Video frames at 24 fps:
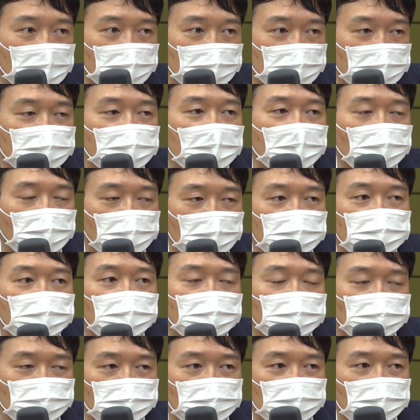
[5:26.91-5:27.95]
그냥
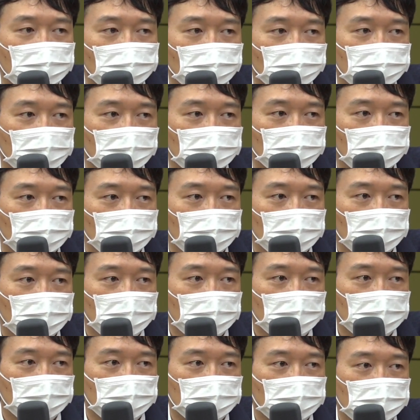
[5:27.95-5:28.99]
원전 문제보다도
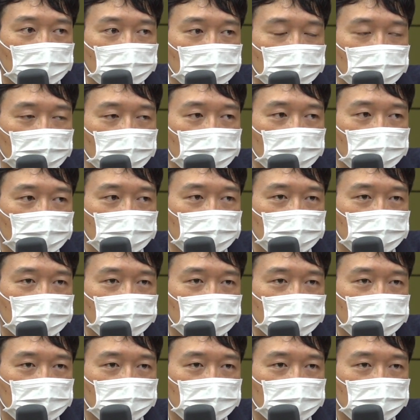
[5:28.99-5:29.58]
더